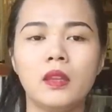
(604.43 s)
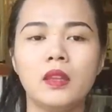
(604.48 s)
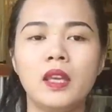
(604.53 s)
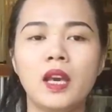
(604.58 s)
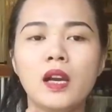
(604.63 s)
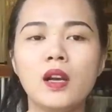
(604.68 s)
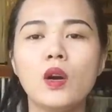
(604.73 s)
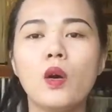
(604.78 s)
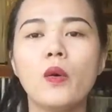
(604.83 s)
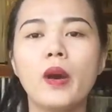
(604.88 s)

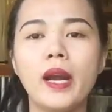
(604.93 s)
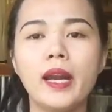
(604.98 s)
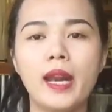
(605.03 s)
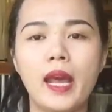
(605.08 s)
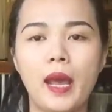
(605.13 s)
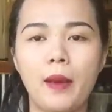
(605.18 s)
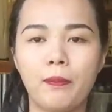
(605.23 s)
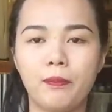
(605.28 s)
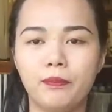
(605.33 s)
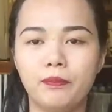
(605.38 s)
những cô gái
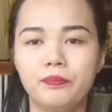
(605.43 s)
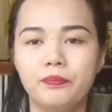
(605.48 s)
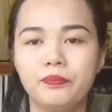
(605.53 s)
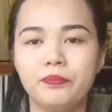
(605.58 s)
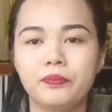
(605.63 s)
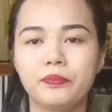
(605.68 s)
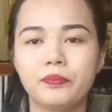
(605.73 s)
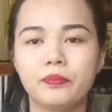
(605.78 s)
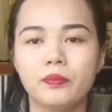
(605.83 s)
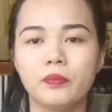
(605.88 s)
đẹp
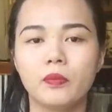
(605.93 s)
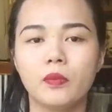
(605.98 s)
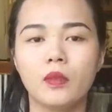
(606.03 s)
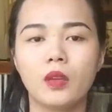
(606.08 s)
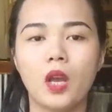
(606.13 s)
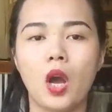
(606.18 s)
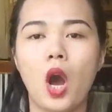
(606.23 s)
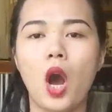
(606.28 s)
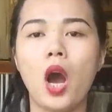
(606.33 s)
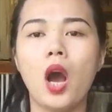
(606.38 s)

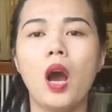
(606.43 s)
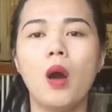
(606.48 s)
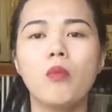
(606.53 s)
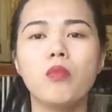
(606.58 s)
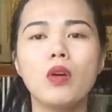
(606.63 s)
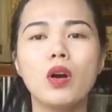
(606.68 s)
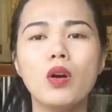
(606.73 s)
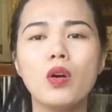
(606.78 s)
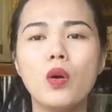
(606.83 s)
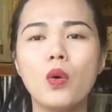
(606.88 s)
họ
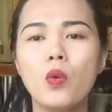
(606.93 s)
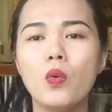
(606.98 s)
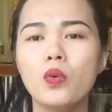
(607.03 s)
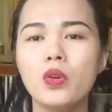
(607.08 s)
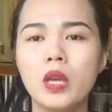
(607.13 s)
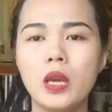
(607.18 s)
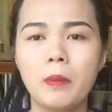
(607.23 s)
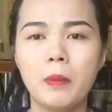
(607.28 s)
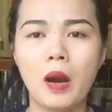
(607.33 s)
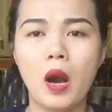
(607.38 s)
không có ngu
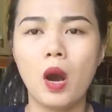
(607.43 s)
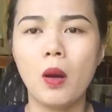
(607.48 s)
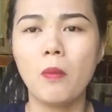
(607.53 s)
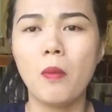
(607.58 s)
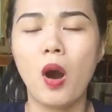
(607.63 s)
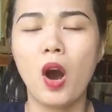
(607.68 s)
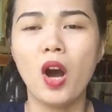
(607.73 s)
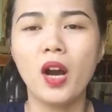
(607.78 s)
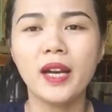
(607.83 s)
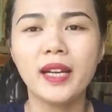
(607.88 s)
gì mà họ
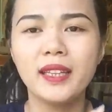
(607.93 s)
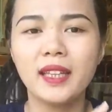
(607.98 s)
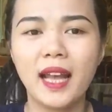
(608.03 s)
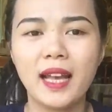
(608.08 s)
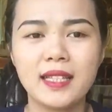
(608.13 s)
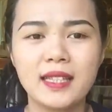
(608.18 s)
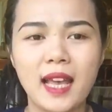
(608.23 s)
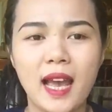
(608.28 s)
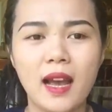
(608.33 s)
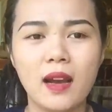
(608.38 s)
bỏ cái
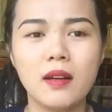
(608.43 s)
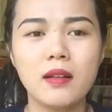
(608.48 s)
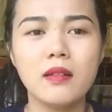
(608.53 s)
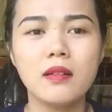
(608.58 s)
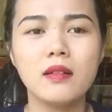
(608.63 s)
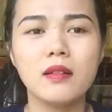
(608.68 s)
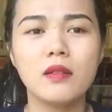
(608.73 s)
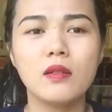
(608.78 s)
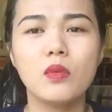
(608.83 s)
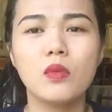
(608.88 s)
tài sản
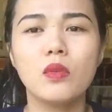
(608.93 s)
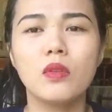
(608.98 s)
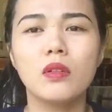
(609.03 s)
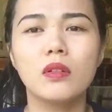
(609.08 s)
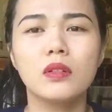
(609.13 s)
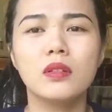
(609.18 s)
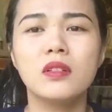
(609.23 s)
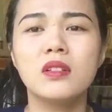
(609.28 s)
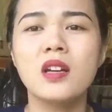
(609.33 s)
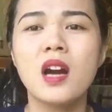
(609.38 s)

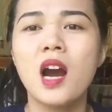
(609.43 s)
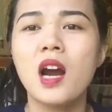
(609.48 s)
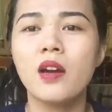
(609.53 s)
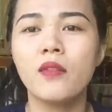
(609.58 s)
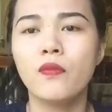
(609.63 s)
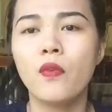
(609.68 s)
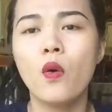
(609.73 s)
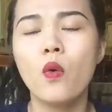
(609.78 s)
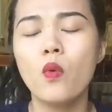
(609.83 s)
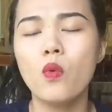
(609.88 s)

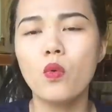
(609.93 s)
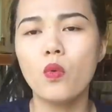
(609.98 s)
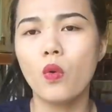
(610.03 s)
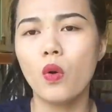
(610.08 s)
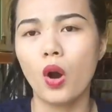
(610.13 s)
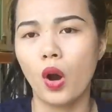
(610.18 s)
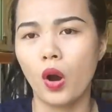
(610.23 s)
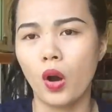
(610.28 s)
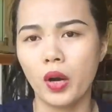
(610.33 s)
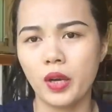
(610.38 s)
trời phú
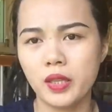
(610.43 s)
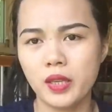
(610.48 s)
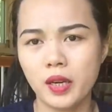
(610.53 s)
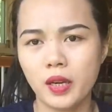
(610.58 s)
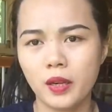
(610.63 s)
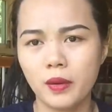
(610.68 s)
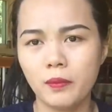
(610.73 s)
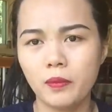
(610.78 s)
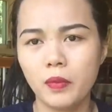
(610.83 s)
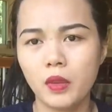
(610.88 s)
của họ chứ
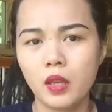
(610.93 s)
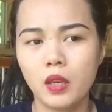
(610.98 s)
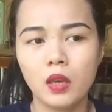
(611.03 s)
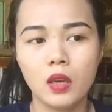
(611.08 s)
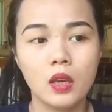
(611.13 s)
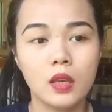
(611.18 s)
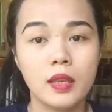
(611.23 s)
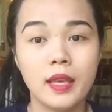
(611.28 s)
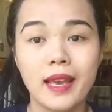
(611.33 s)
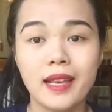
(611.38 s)

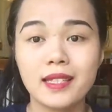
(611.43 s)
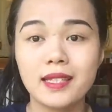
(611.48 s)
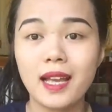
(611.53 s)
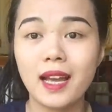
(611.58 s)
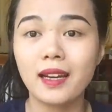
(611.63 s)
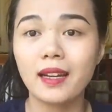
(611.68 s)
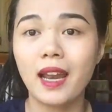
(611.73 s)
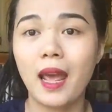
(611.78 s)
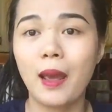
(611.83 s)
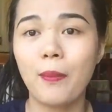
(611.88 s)
nhan
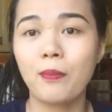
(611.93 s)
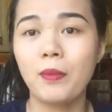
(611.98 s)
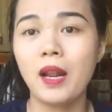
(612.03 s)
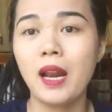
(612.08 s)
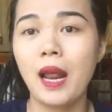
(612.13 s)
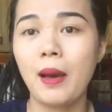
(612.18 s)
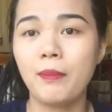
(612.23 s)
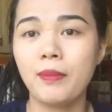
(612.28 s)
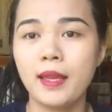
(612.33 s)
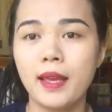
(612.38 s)
sắc đẹp
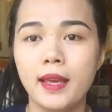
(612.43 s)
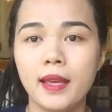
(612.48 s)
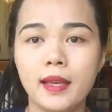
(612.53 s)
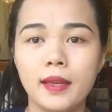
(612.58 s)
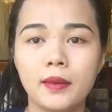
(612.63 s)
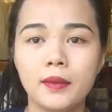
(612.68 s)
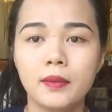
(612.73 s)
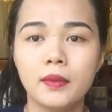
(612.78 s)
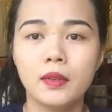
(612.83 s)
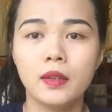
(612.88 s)
để làm
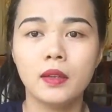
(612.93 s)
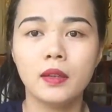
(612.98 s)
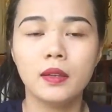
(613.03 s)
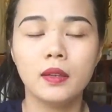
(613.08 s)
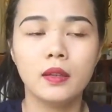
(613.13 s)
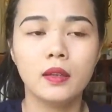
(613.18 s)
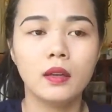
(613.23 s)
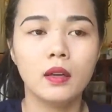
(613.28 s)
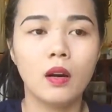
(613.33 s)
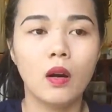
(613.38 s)
gì
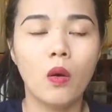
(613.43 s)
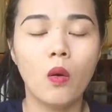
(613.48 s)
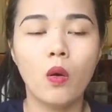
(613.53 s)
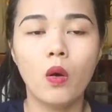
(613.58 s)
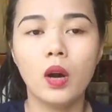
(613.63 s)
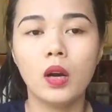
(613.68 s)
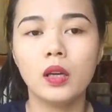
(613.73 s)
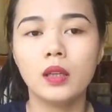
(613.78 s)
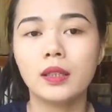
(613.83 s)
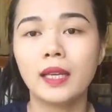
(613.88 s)

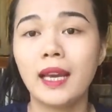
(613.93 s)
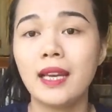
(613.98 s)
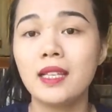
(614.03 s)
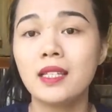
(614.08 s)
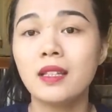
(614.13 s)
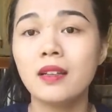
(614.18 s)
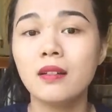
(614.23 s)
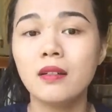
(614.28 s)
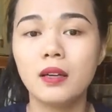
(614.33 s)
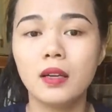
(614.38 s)
ủa ngày
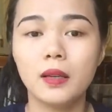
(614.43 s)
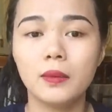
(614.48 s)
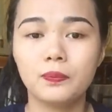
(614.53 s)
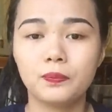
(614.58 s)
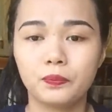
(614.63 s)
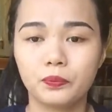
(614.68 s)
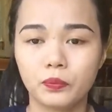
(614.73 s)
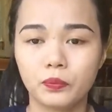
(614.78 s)
xưa